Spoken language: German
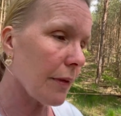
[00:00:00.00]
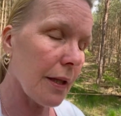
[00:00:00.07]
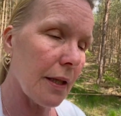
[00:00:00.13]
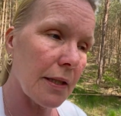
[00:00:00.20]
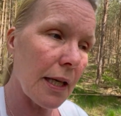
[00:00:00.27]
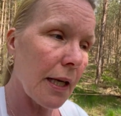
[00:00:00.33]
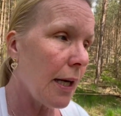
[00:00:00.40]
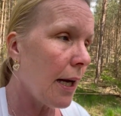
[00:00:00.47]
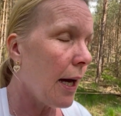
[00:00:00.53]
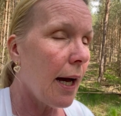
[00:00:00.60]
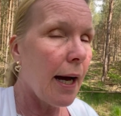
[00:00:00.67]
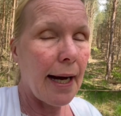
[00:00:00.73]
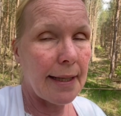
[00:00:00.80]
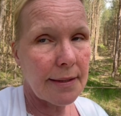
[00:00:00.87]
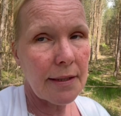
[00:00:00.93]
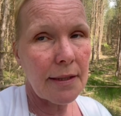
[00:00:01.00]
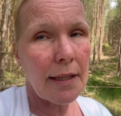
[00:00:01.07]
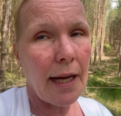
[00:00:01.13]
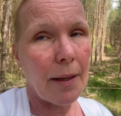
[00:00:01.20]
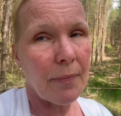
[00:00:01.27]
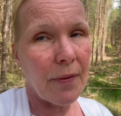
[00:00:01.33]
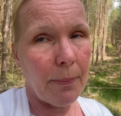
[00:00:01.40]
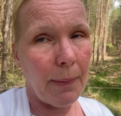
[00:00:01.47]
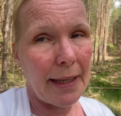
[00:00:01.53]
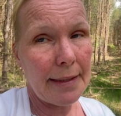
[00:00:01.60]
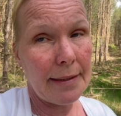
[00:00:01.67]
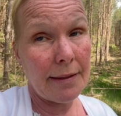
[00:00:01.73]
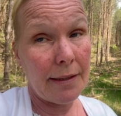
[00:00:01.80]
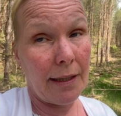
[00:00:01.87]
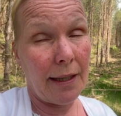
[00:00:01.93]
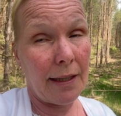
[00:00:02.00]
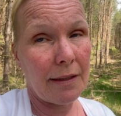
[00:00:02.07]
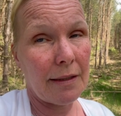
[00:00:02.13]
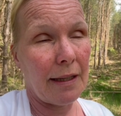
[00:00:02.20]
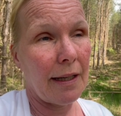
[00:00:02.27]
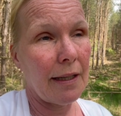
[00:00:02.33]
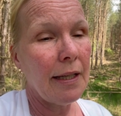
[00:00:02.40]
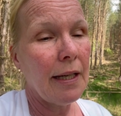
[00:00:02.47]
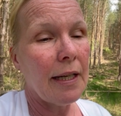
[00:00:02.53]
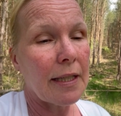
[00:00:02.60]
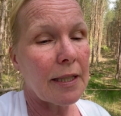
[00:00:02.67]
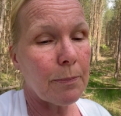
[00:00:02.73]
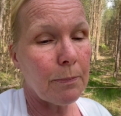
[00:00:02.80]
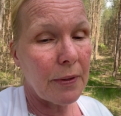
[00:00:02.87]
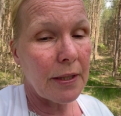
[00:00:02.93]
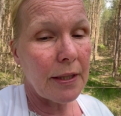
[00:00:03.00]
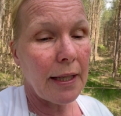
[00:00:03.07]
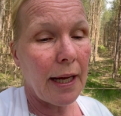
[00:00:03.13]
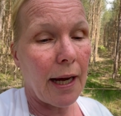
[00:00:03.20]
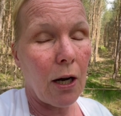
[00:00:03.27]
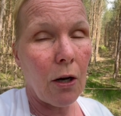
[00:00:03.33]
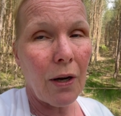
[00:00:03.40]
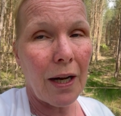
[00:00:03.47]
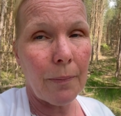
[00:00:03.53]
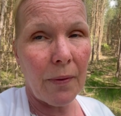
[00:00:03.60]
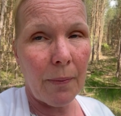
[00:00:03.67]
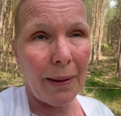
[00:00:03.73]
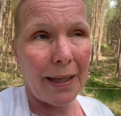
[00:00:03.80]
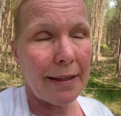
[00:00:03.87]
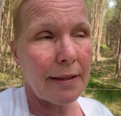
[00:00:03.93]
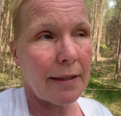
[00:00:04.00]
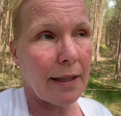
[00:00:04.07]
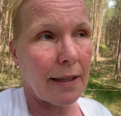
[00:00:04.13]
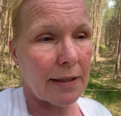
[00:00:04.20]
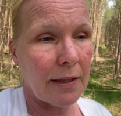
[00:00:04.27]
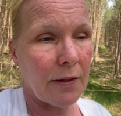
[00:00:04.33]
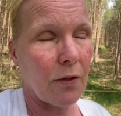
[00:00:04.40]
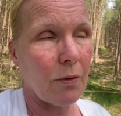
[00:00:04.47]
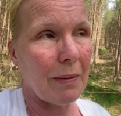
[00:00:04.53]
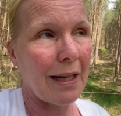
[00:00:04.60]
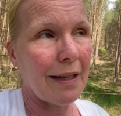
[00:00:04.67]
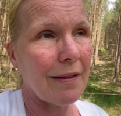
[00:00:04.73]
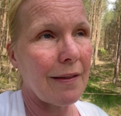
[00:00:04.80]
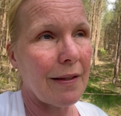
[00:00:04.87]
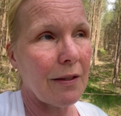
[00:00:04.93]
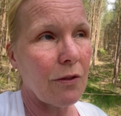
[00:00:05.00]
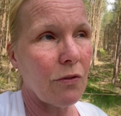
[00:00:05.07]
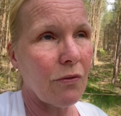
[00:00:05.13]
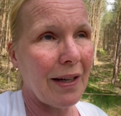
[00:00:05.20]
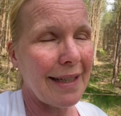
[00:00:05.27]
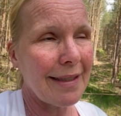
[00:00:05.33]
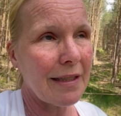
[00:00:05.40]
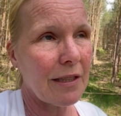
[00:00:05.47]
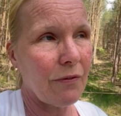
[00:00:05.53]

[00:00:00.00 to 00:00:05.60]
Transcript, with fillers: Ich hatte am zweiten Tag, ja, ich bin auch am zweiten Tag nicht zum Arzt, denn soweit ich